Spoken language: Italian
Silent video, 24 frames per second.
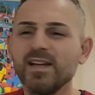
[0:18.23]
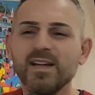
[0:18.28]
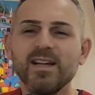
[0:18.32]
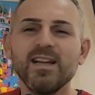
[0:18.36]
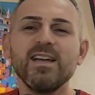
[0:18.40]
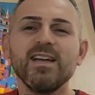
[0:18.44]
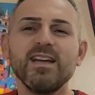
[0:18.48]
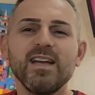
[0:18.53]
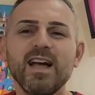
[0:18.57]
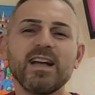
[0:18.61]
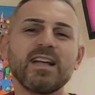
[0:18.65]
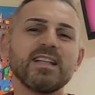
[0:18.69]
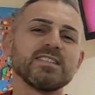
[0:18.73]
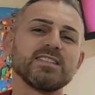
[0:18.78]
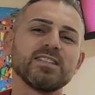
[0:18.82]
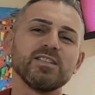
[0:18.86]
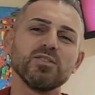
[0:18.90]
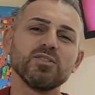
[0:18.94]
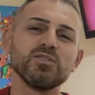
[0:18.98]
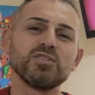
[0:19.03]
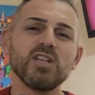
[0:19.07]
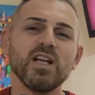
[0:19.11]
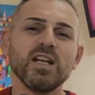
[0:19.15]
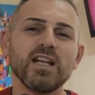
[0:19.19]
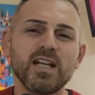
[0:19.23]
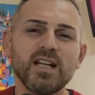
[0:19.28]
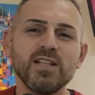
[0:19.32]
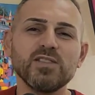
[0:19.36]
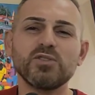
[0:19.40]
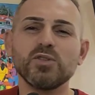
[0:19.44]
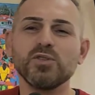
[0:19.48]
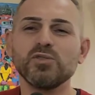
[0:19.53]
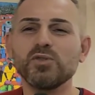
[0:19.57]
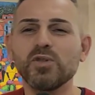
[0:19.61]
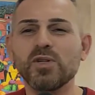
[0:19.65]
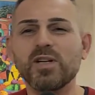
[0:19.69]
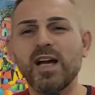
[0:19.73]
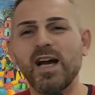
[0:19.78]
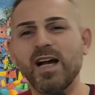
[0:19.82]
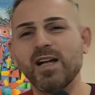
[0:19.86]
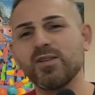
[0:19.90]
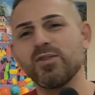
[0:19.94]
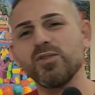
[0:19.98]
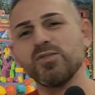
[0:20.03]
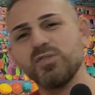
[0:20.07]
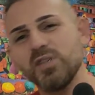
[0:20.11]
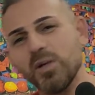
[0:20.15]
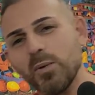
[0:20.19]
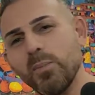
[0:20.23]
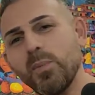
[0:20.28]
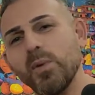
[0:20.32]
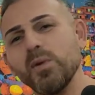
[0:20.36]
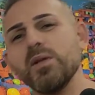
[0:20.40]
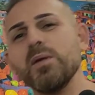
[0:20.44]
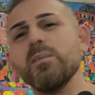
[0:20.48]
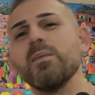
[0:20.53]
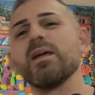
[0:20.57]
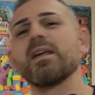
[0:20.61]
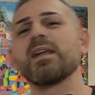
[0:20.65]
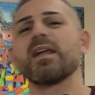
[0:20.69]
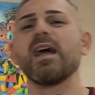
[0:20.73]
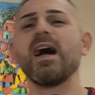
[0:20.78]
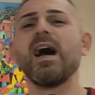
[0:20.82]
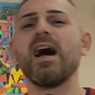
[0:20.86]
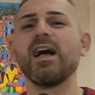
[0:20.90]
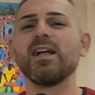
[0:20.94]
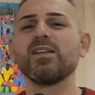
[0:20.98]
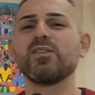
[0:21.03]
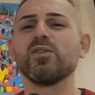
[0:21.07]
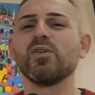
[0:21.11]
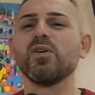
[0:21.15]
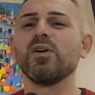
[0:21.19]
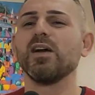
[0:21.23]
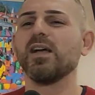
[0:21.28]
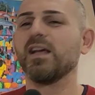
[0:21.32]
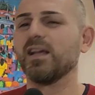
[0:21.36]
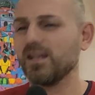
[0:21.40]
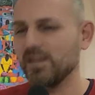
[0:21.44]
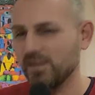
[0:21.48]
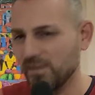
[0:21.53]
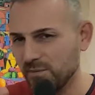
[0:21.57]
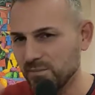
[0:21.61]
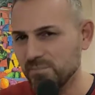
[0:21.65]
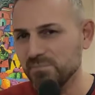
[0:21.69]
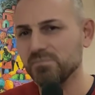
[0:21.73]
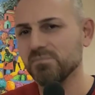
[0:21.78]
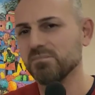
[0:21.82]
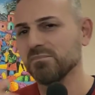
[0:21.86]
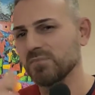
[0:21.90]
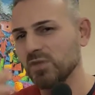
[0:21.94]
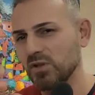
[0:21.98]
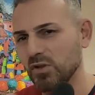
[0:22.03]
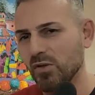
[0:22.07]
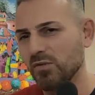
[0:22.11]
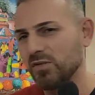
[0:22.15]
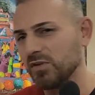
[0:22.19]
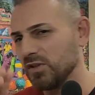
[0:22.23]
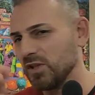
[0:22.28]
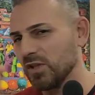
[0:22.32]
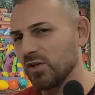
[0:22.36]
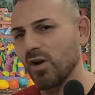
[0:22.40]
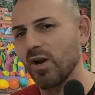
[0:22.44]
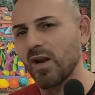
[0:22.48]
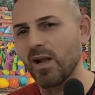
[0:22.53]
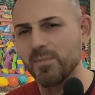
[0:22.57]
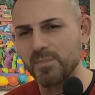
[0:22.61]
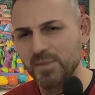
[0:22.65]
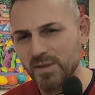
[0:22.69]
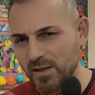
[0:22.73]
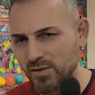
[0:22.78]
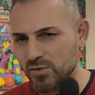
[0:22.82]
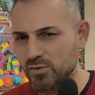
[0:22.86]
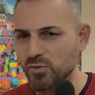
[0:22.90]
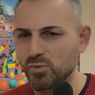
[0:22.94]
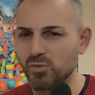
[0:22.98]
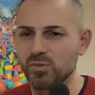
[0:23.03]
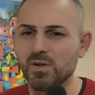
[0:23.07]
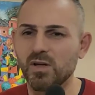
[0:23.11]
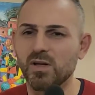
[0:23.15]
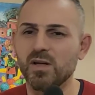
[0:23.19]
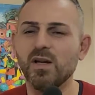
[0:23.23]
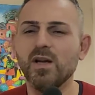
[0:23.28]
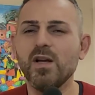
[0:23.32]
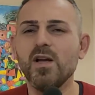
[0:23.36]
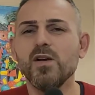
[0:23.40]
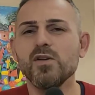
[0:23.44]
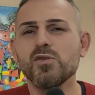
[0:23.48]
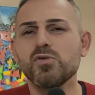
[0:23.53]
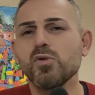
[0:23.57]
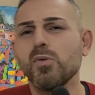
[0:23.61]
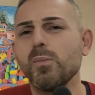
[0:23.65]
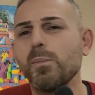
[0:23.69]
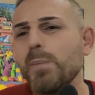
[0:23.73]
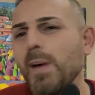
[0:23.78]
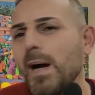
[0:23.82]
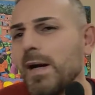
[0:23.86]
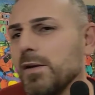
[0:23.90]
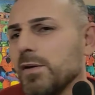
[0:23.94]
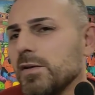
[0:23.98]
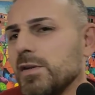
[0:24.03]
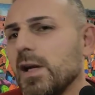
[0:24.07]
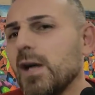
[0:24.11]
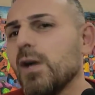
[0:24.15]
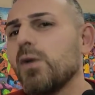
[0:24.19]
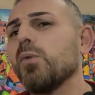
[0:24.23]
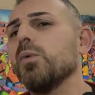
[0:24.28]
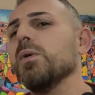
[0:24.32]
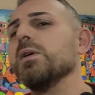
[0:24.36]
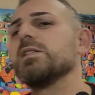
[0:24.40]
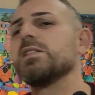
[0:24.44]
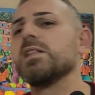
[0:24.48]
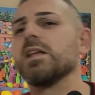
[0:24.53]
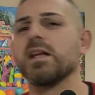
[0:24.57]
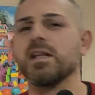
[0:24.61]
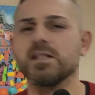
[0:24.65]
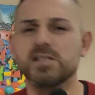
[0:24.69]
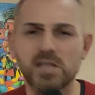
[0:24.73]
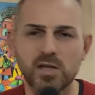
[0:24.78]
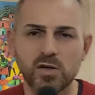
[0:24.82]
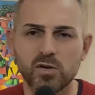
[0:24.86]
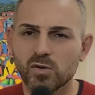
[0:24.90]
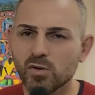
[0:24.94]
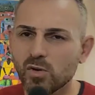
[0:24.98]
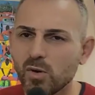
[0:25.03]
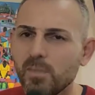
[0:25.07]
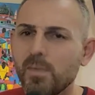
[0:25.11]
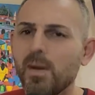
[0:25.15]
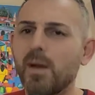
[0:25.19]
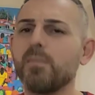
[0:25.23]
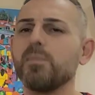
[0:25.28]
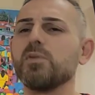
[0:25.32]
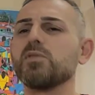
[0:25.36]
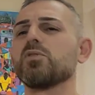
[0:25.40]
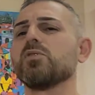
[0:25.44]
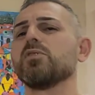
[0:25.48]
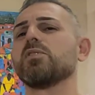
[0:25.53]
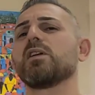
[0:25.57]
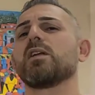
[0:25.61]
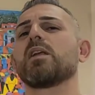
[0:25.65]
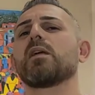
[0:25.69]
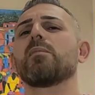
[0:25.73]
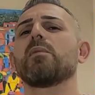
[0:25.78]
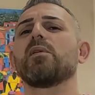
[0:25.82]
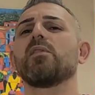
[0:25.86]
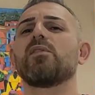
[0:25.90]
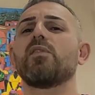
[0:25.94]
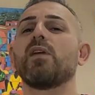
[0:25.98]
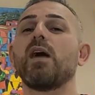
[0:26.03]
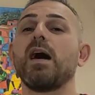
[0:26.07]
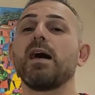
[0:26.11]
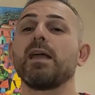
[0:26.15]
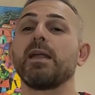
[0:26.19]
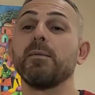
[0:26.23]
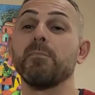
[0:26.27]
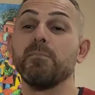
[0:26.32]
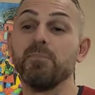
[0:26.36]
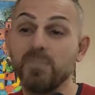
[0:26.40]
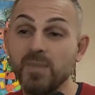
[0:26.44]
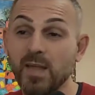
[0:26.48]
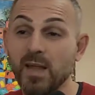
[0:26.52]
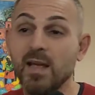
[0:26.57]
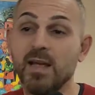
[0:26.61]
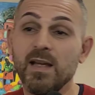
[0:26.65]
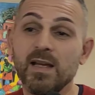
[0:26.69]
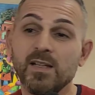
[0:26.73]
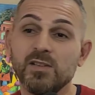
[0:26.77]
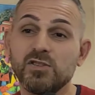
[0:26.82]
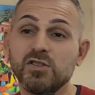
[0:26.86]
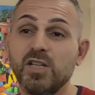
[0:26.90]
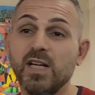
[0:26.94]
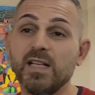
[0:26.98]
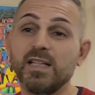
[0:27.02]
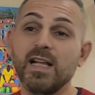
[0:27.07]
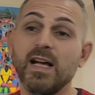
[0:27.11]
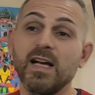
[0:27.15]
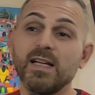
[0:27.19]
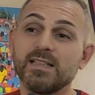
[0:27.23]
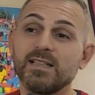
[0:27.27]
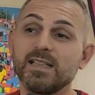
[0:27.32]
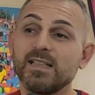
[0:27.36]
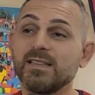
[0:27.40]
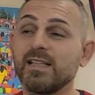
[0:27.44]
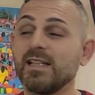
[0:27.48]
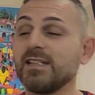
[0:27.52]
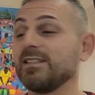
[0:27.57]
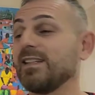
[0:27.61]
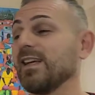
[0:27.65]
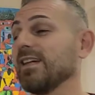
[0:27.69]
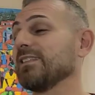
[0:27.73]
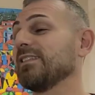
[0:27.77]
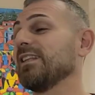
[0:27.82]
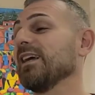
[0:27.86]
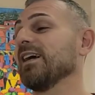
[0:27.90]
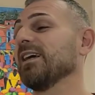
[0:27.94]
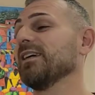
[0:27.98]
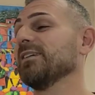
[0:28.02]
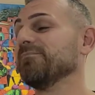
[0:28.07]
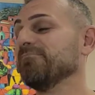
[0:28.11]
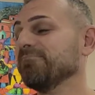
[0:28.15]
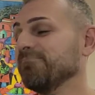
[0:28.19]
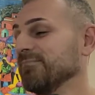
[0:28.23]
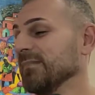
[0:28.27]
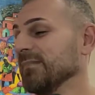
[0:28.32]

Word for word: eh, anche se non c'è il calcio giocato c'è un po' di mercato e mm, io vi dirò la mia su un, su un paio di acquisti che secondo me bisognerebbe fare. C'è da, da, da, da